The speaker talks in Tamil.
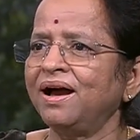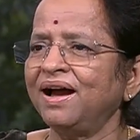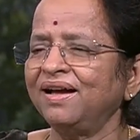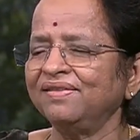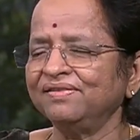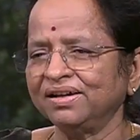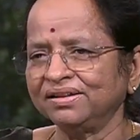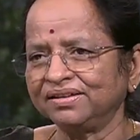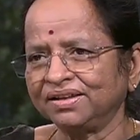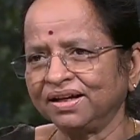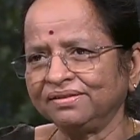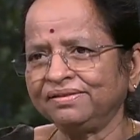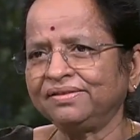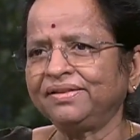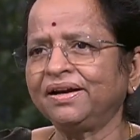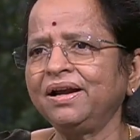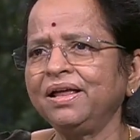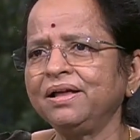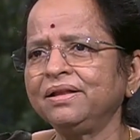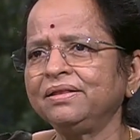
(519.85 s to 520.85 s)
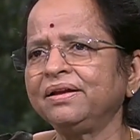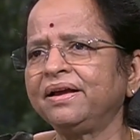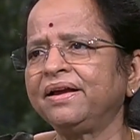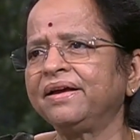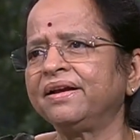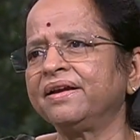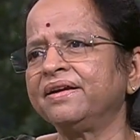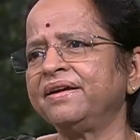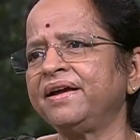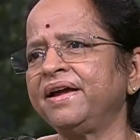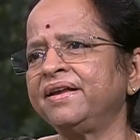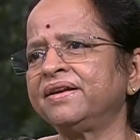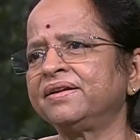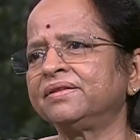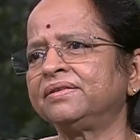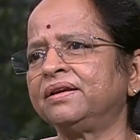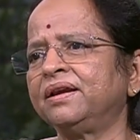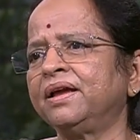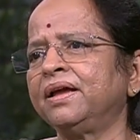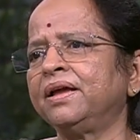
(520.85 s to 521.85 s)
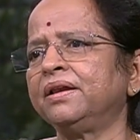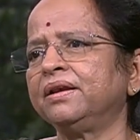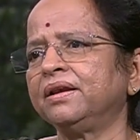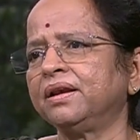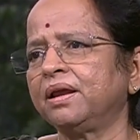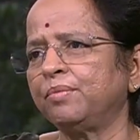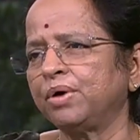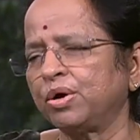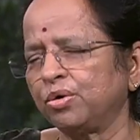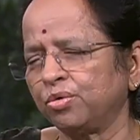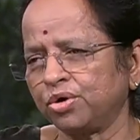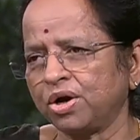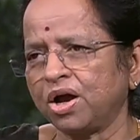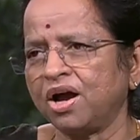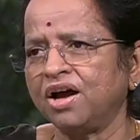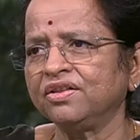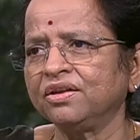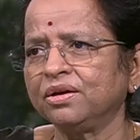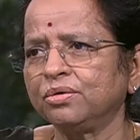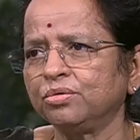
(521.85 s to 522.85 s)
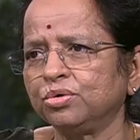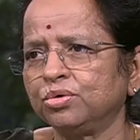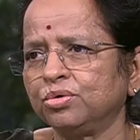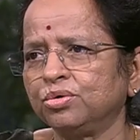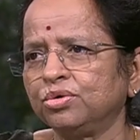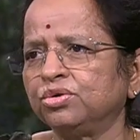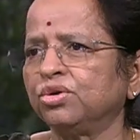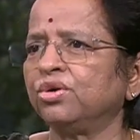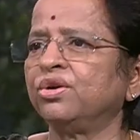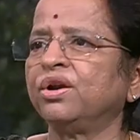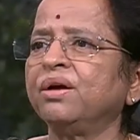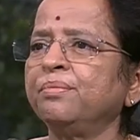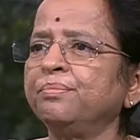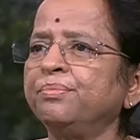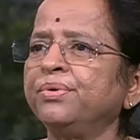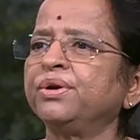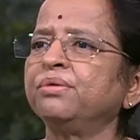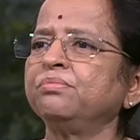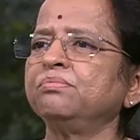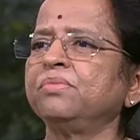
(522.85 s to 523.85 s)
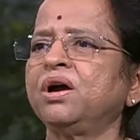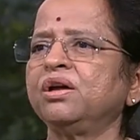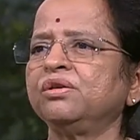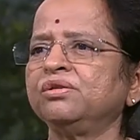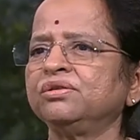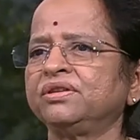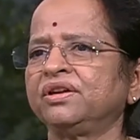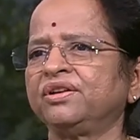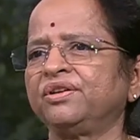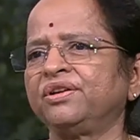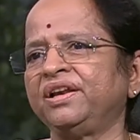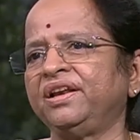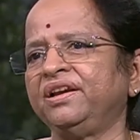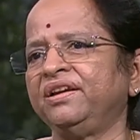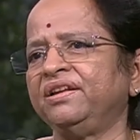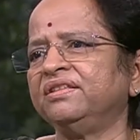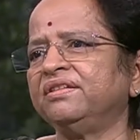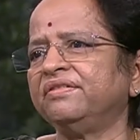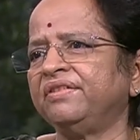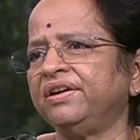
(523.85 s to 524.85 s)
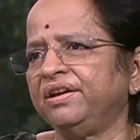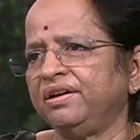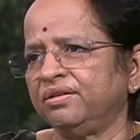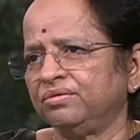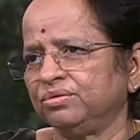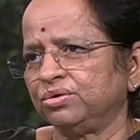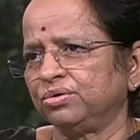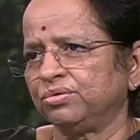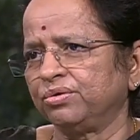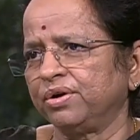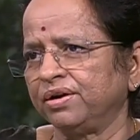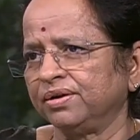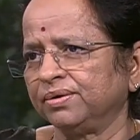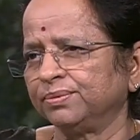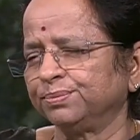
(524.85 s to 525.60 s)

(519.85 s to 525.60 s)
அந்த தத்தளிக்கிற நேரத்தில் நமக்கு ஒரு ஆதரவு கொடுத்தோன்னா பெரும்பாலும் தற்கொலையிலேருந்து வெளியில் வந்துடுவாங்க